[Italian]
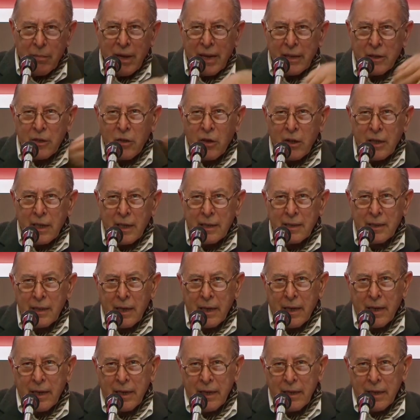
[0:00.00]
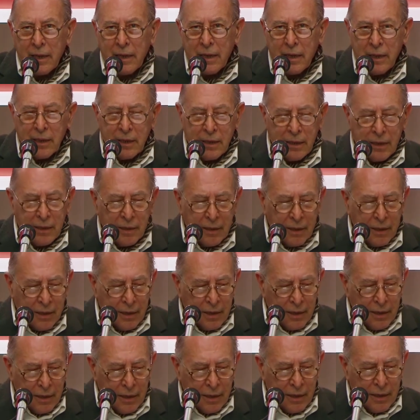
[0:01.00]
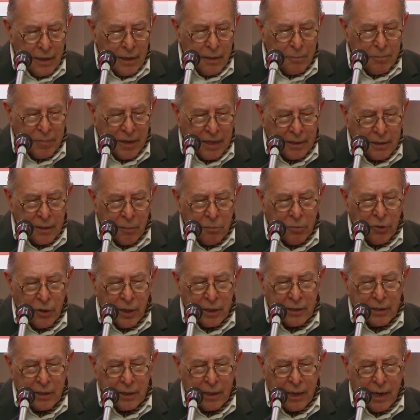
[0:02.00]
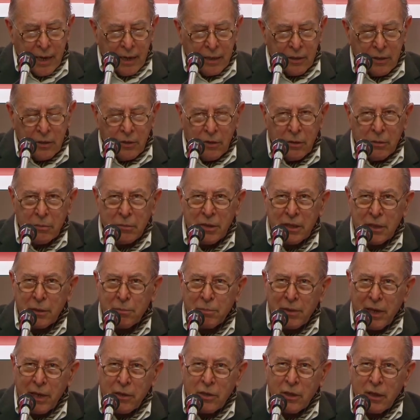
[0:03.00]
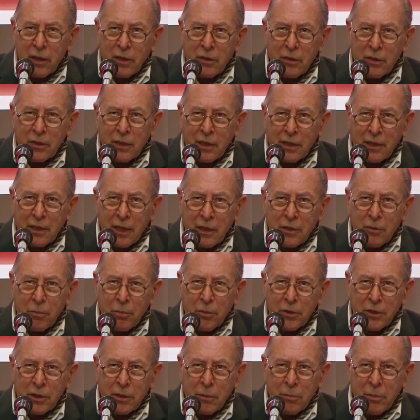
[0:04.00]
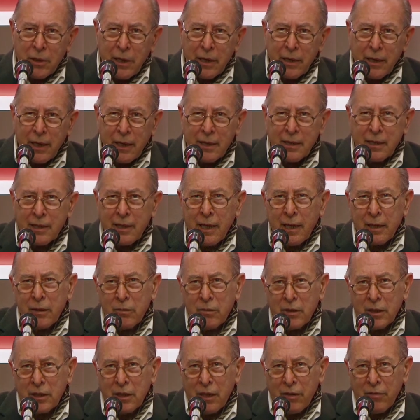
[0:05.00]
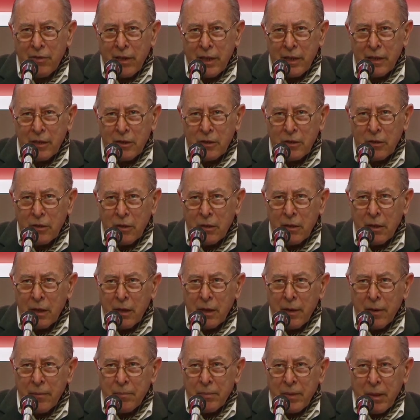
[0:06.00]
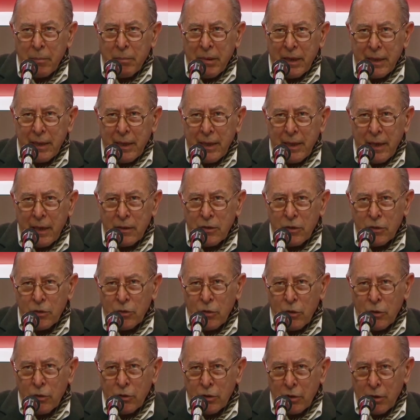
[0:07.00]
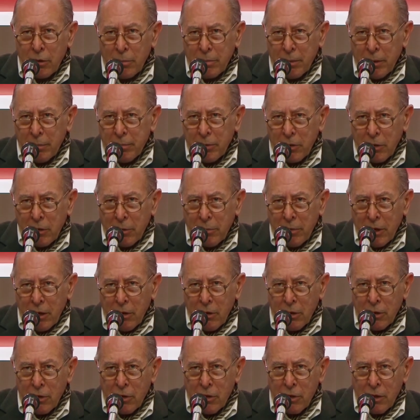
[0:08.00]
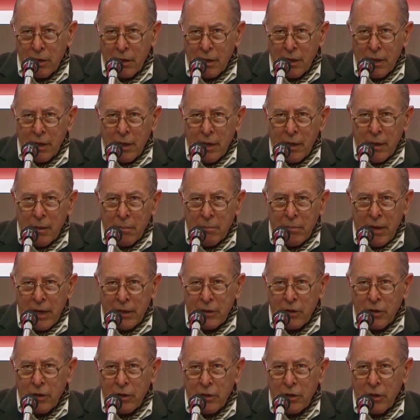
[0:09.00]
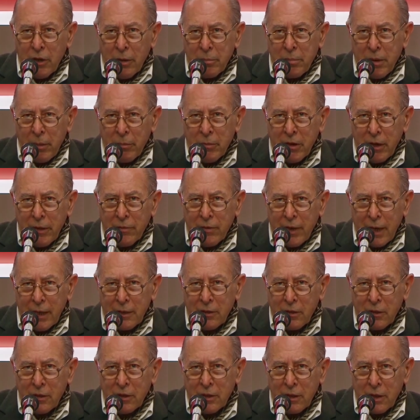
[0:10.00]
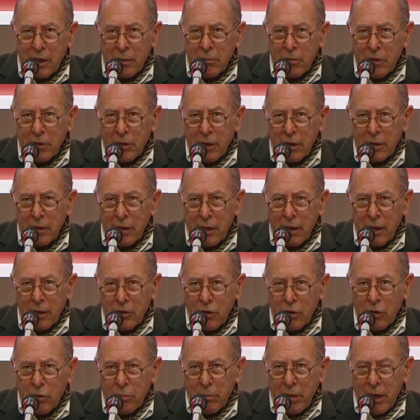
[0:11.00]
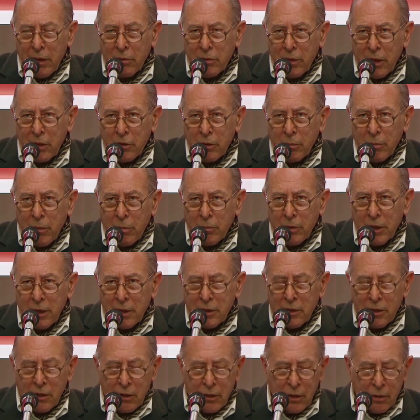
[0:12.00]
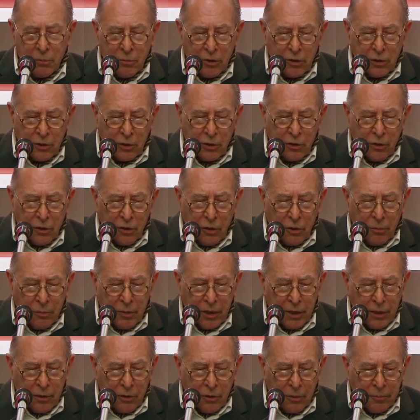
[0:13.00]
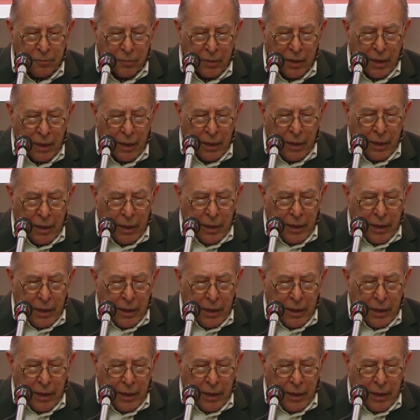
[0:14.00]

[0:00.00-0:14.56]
di Marco Cantarelli, il prete burattinaio. Mi dispiace che non sia stato possibile realizzare questo evento, perché l'anno scorso, proprio come oggi, Marco e io abbiamo lavorato insieme a Roma a una commemorazione di Monsignor Romero